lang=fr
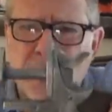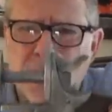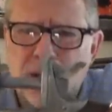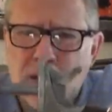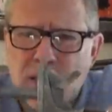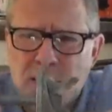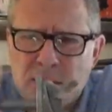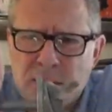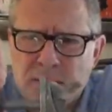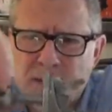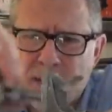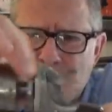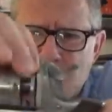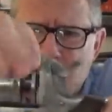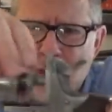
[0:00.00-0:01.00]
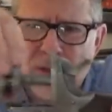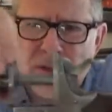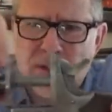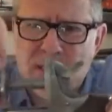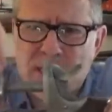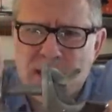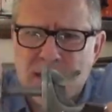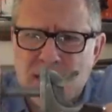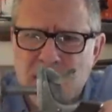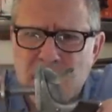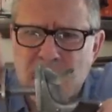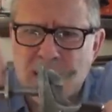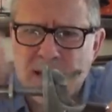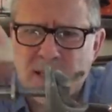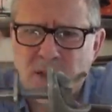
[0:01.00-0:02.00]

Alors évidemment, c'est un,